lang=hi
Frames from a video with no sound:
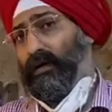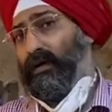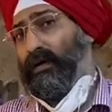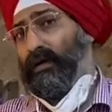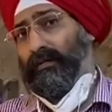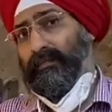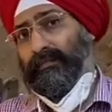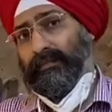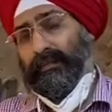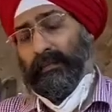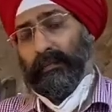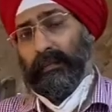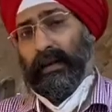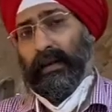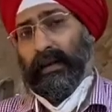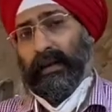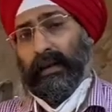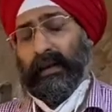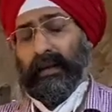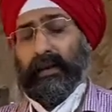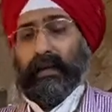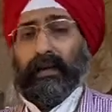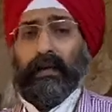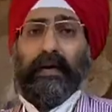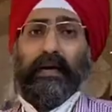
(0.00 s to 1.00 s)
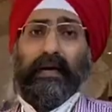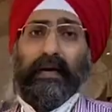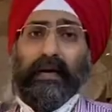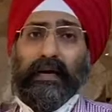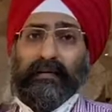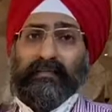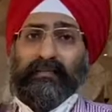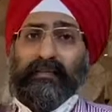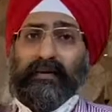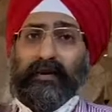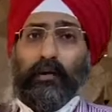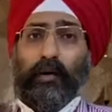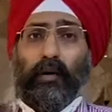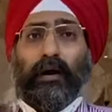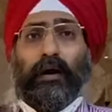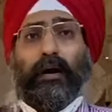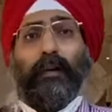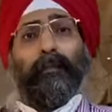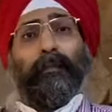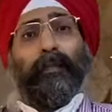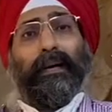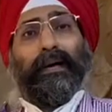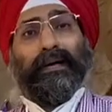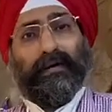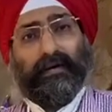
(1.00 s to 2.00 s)
सिमिलरली किसी को अगर
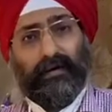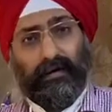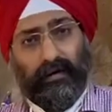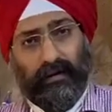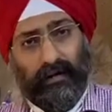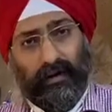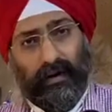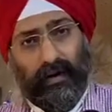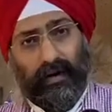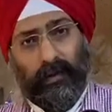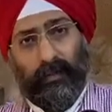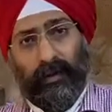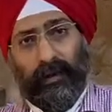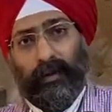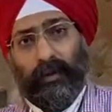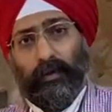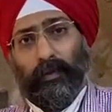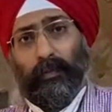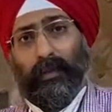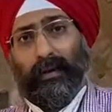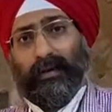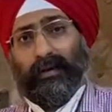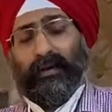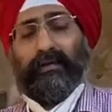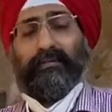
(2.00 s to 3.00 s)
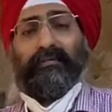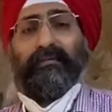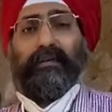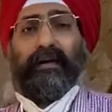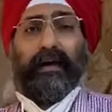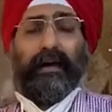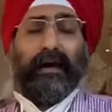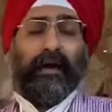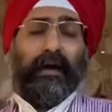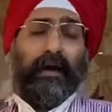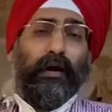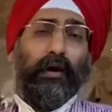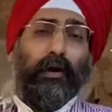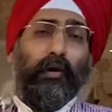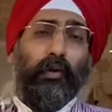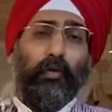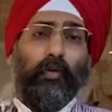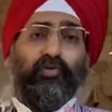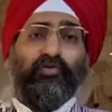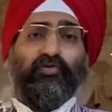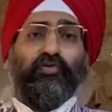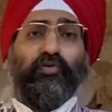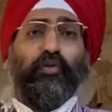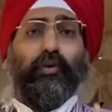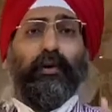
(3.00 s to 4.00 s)
बट हमारे जो बटक्स हैं
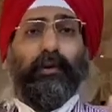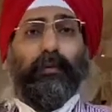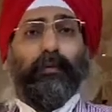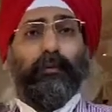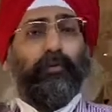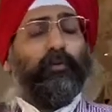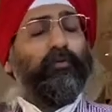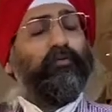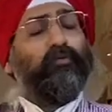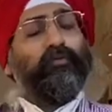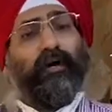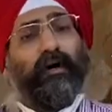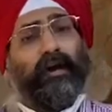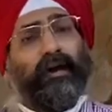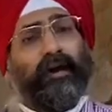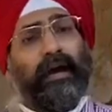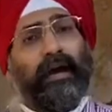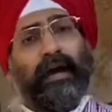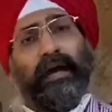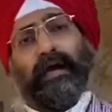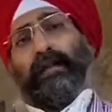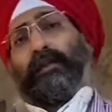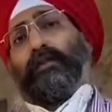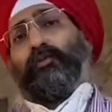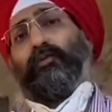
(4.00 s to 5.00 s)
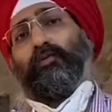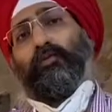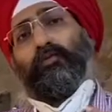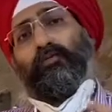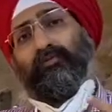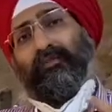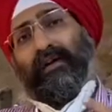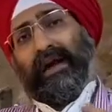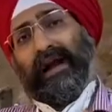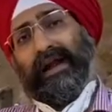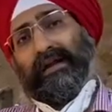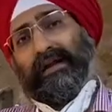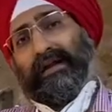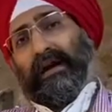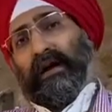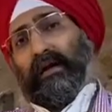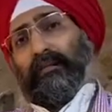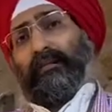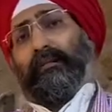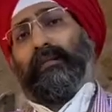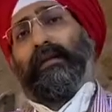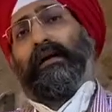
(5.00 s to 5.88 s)
उसको इम्प्रूव करना है तो फैट हम